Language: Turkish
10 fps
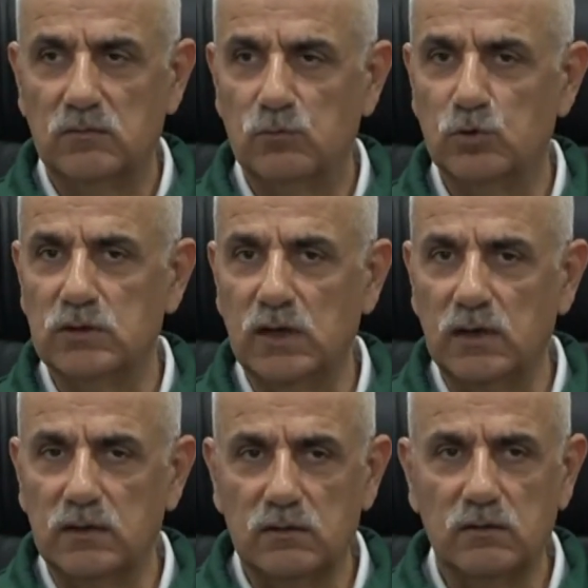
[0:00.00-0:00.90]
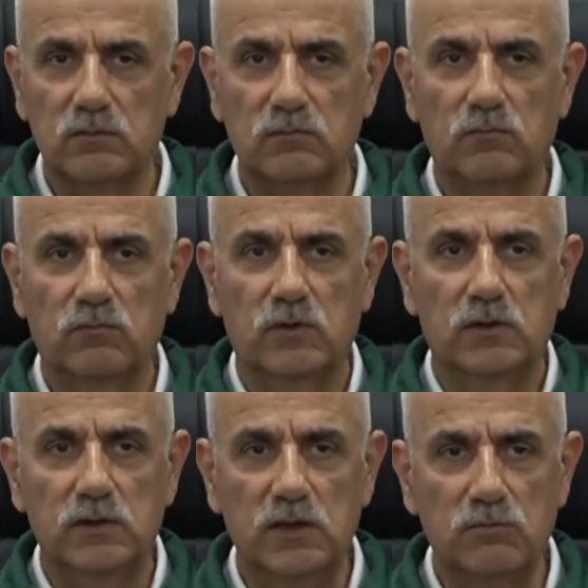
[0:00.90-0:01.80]
burada
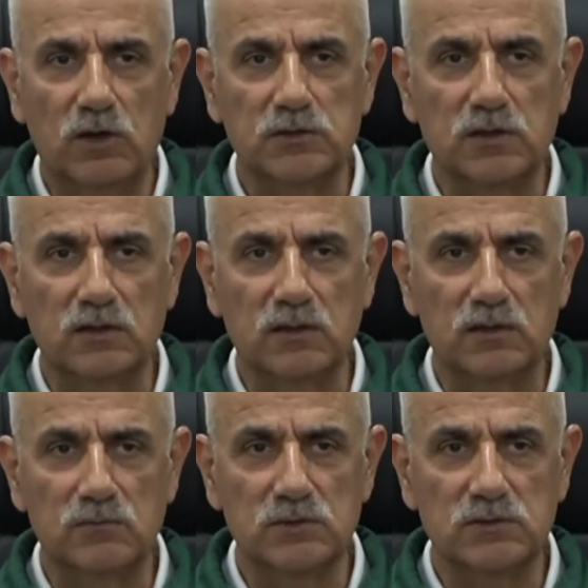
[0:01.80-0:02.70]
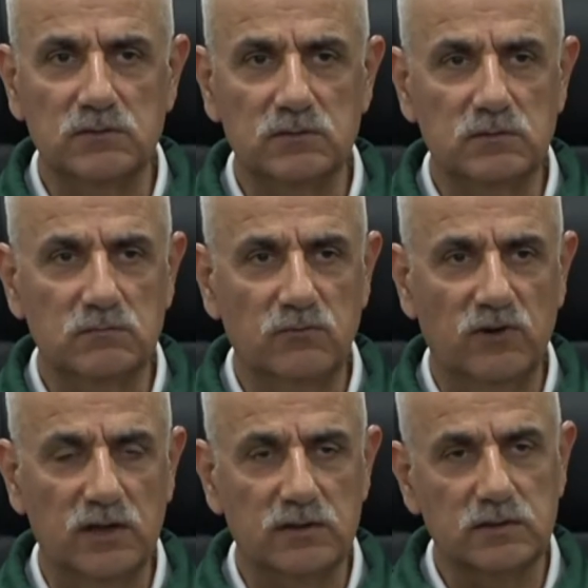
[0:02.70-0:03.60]
il başkanlarımız
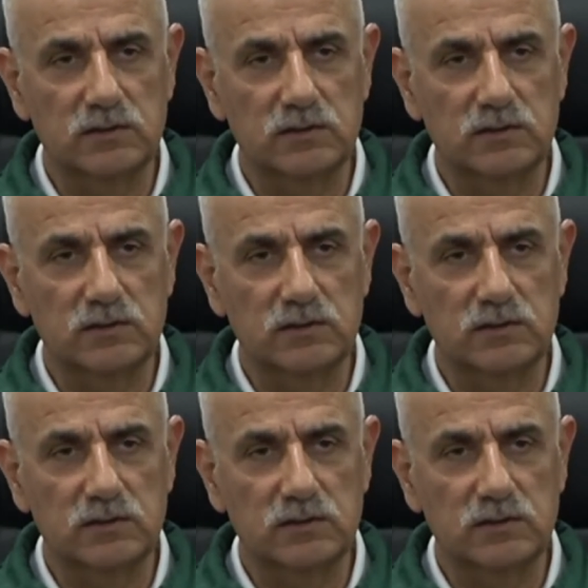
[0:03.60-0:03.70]
var.